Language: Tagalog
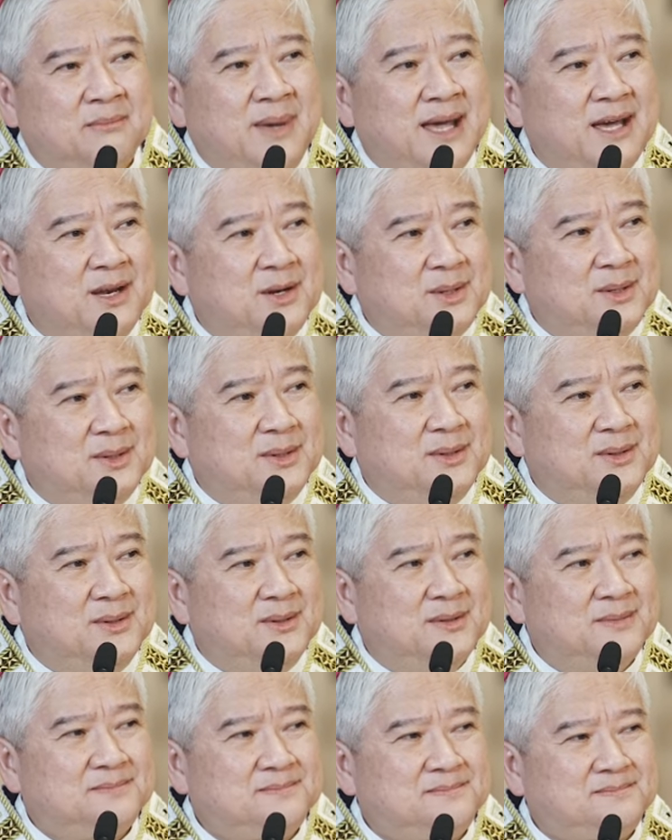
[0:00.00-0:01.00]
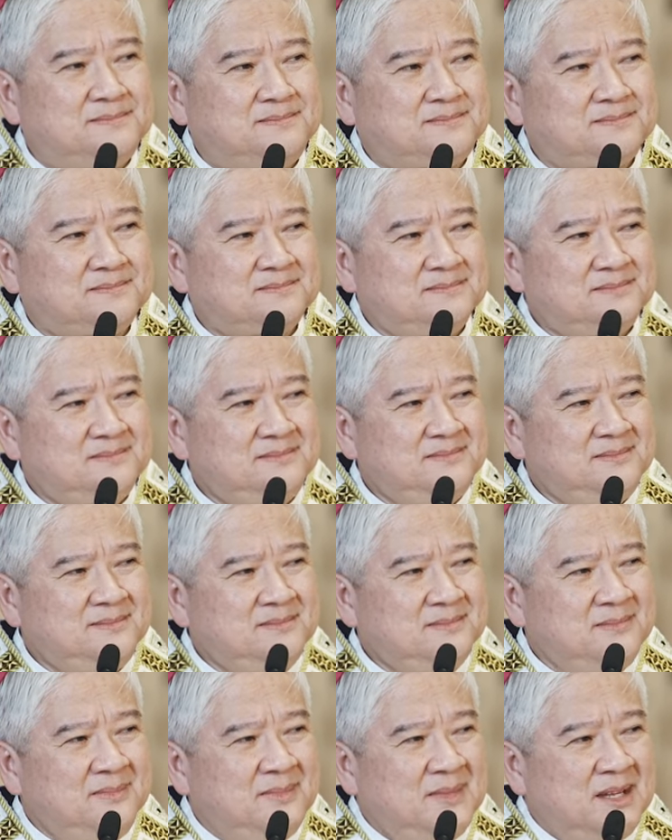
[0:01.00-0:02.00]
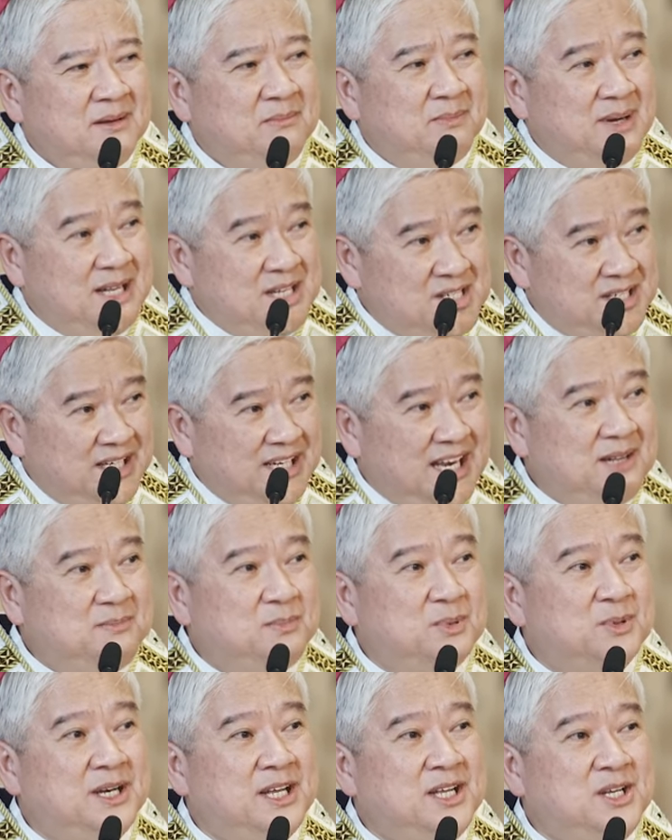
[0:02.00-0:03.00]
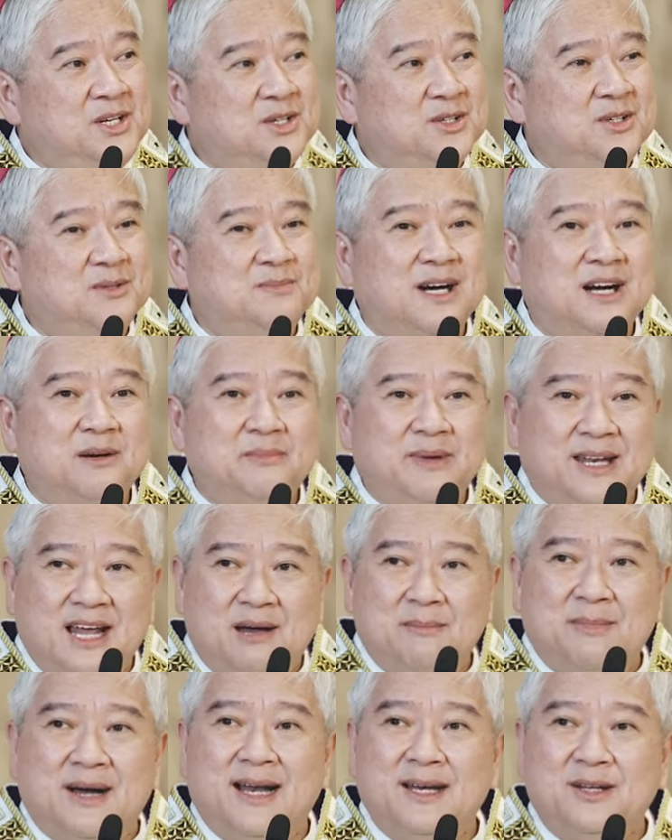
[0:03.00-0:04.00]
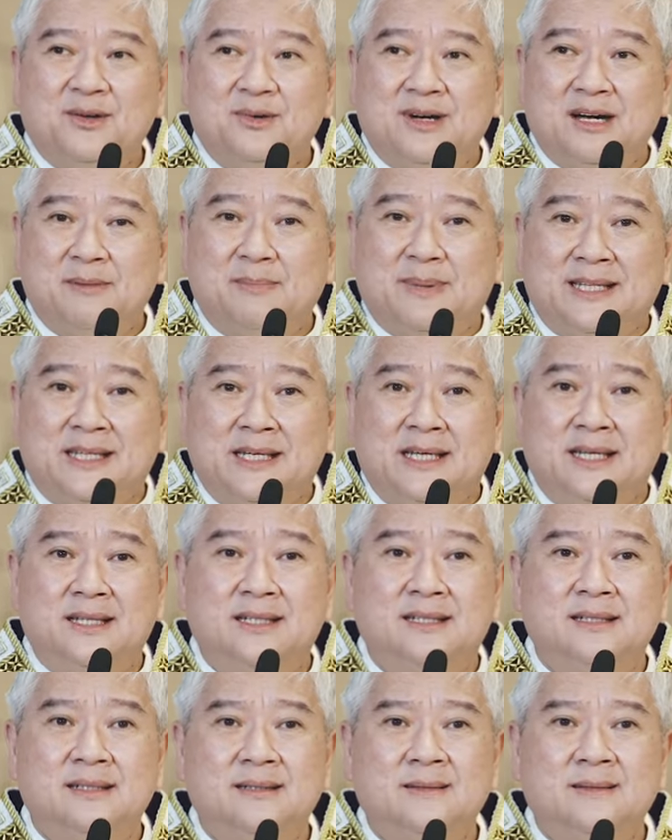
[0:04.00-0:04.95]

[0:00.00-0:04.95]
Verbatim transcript: Pero, pansinin po ninyo, mga minamahal kong kapatid,